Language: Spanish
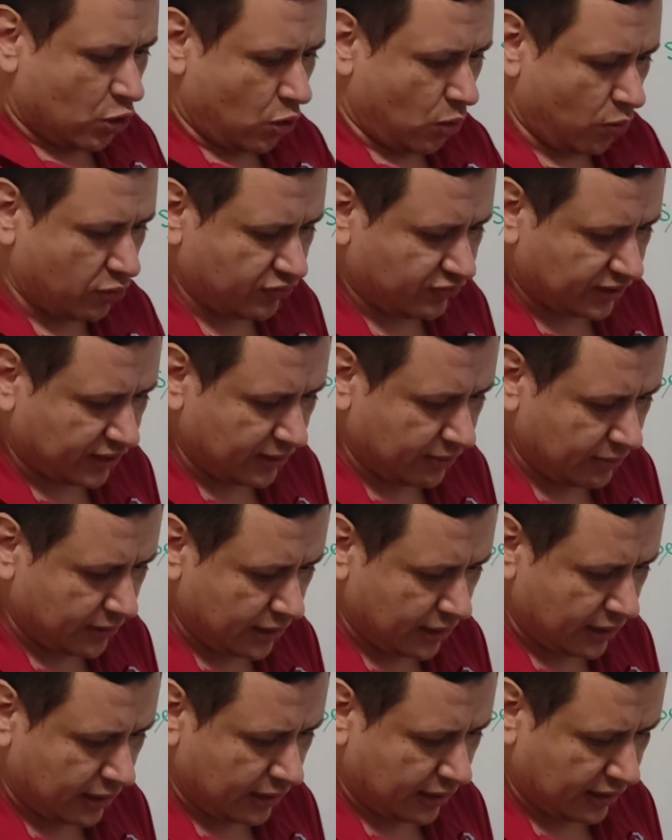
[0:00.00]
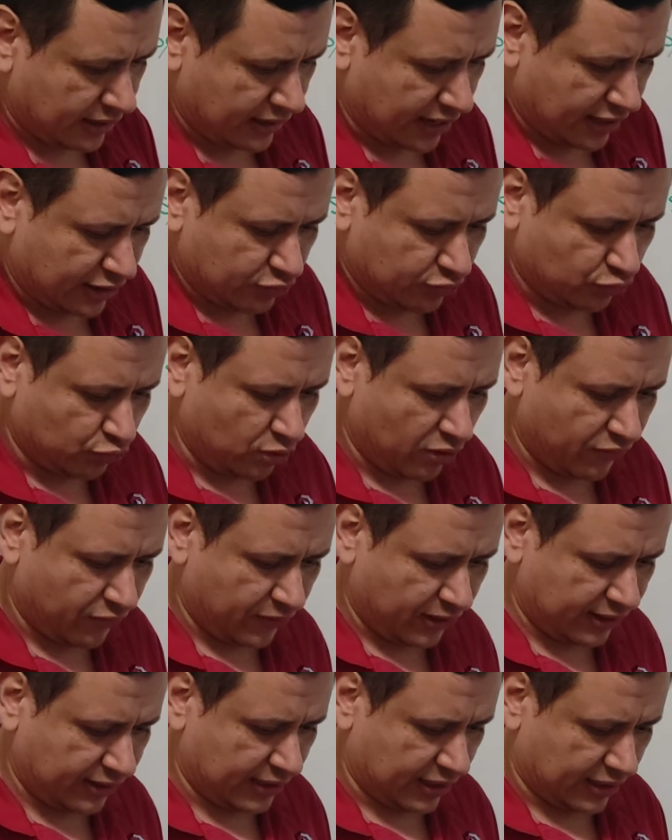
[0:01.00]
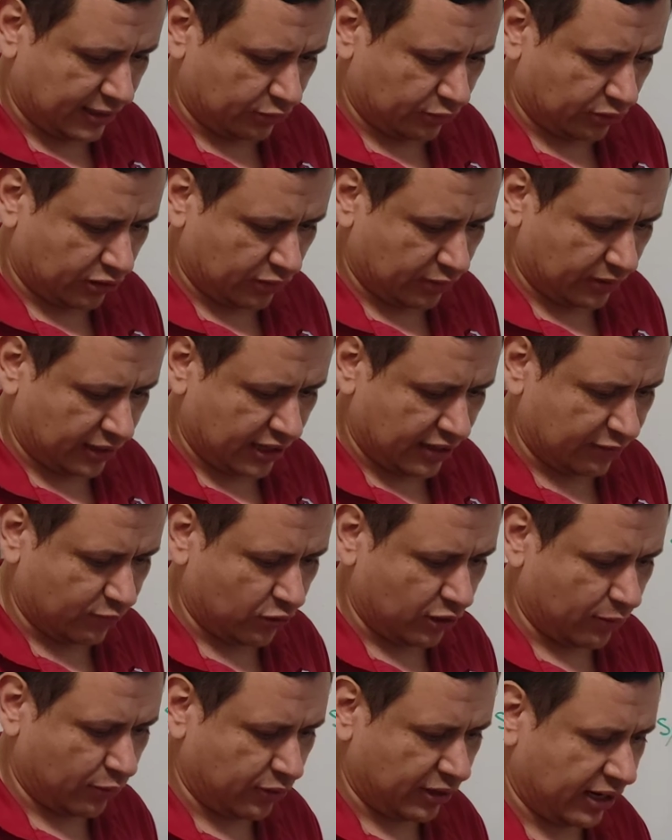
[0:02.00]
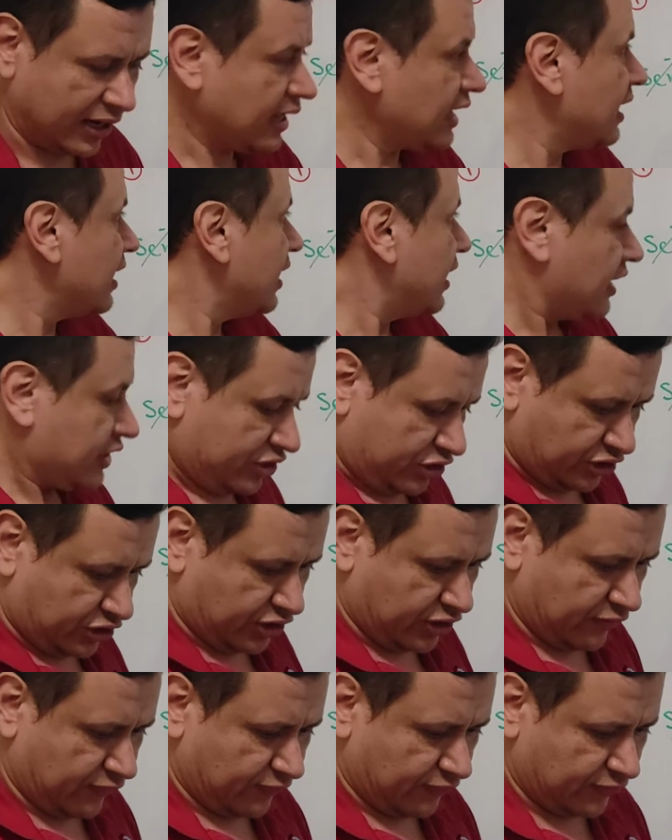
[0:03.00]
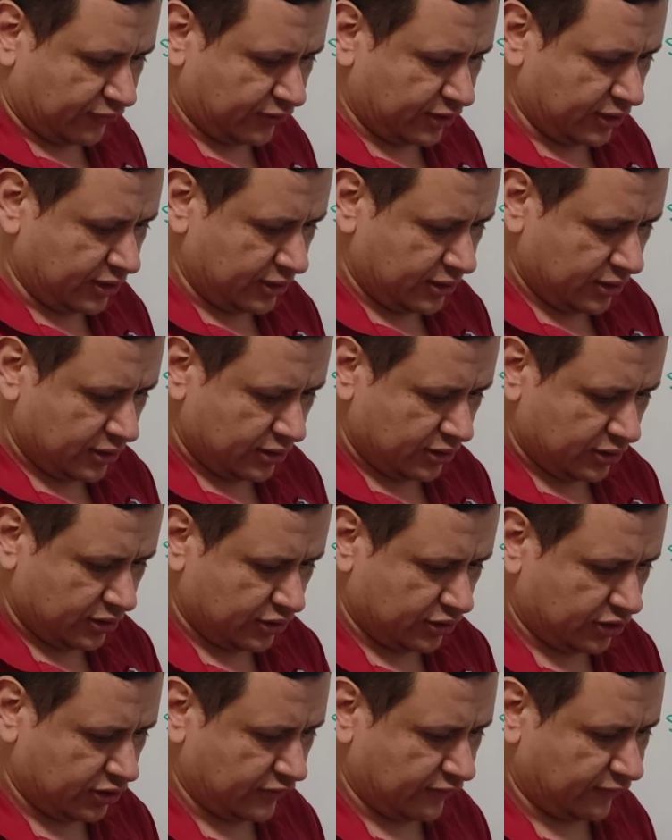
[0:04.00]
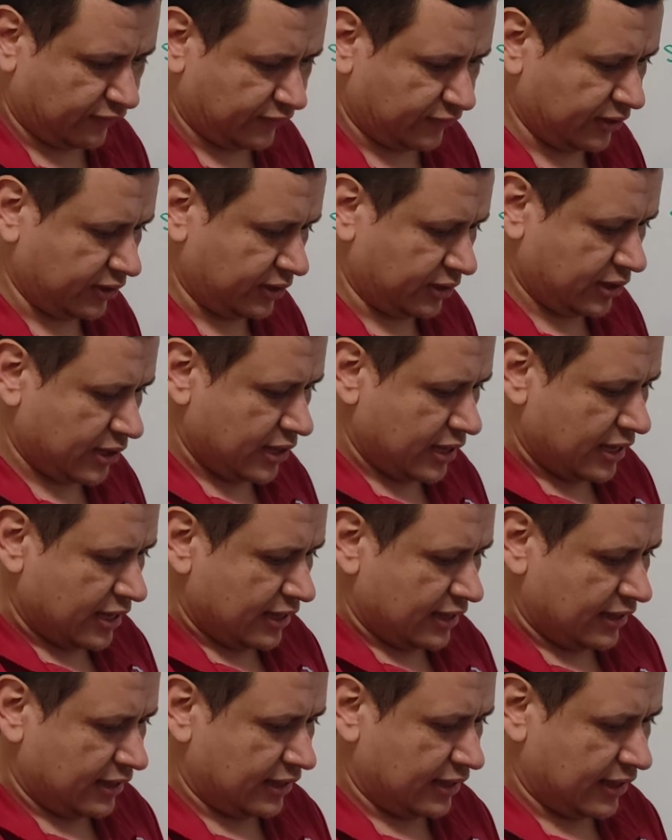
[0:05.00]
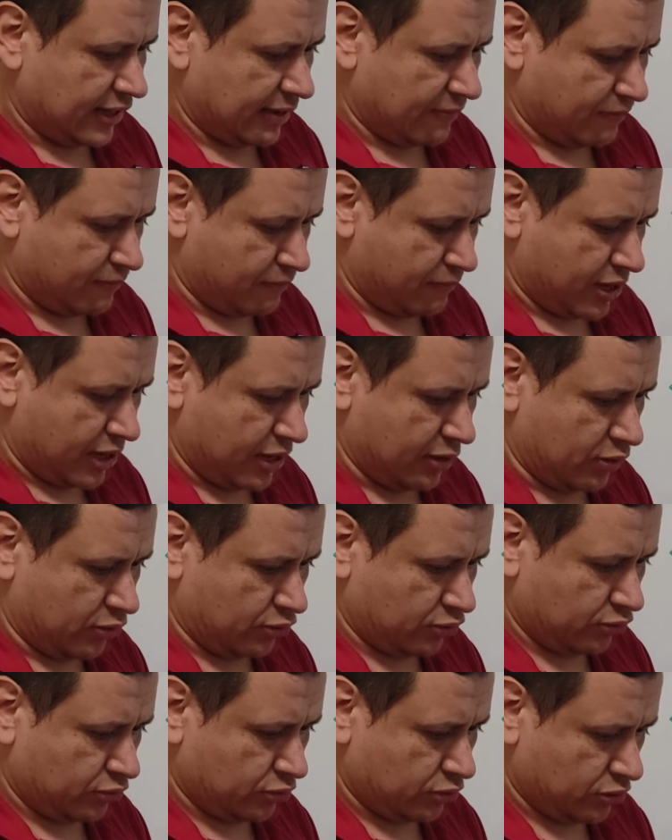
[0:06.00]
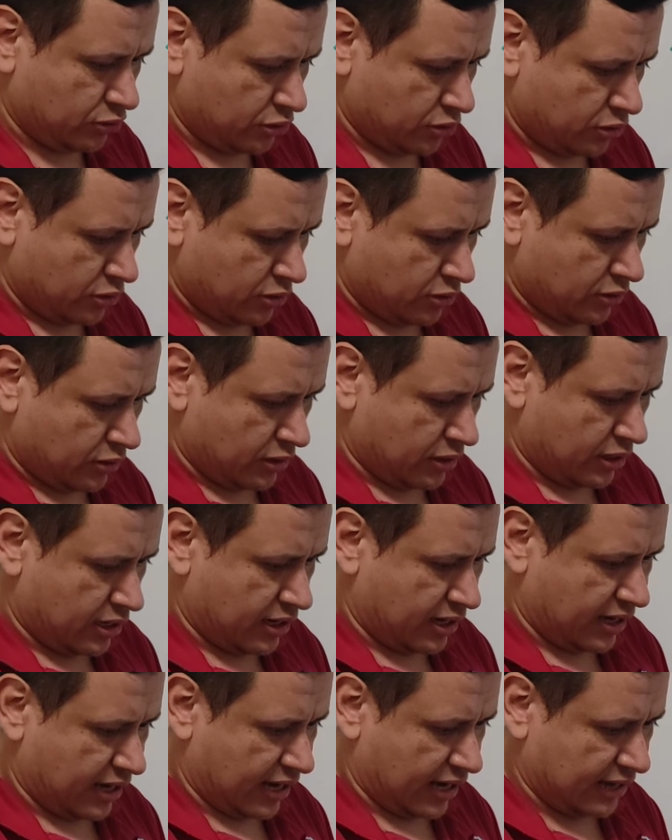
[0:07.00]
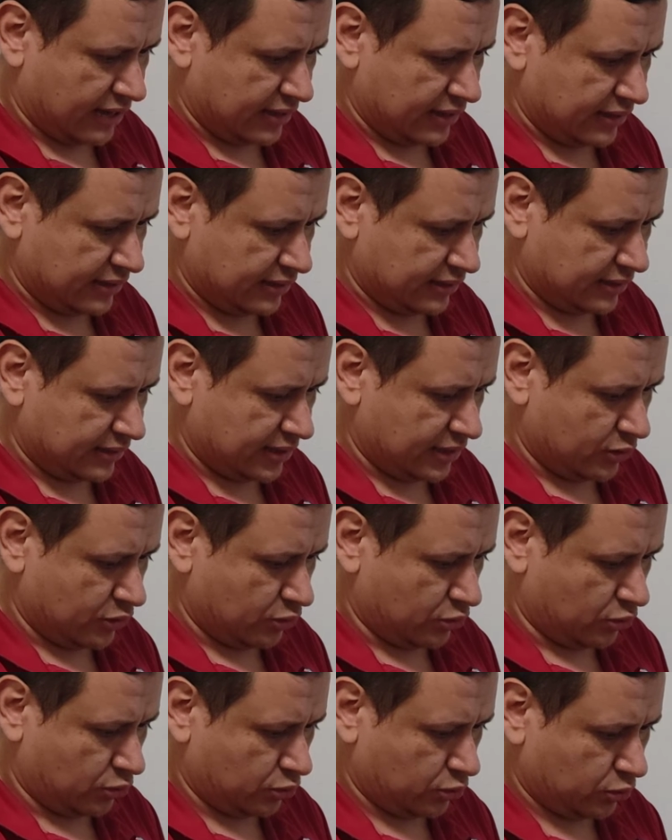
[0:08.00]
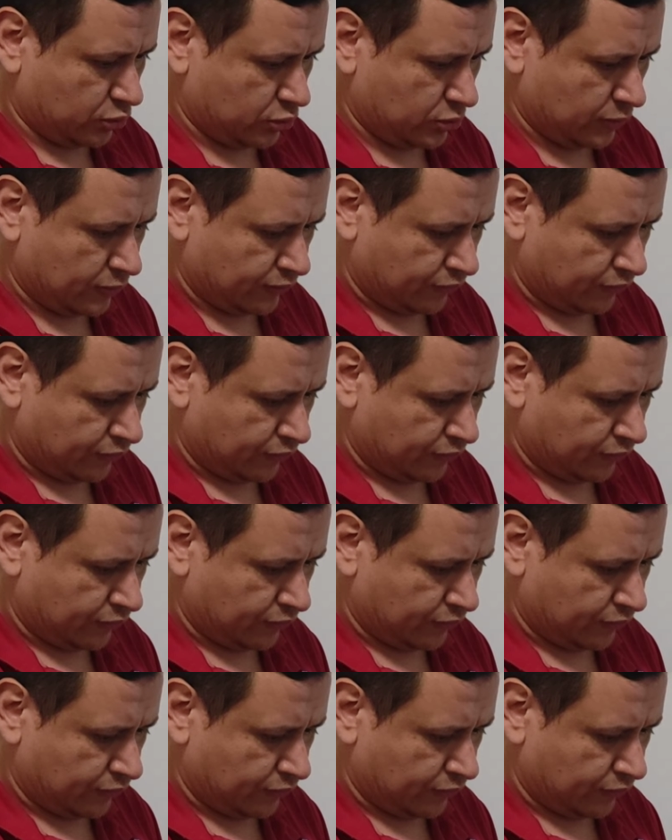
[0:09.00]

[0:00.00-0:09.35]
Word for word: como está en, radianes, no afecta. De todas maneras, voy a poner shift sin, shift sin de menos raíz de 2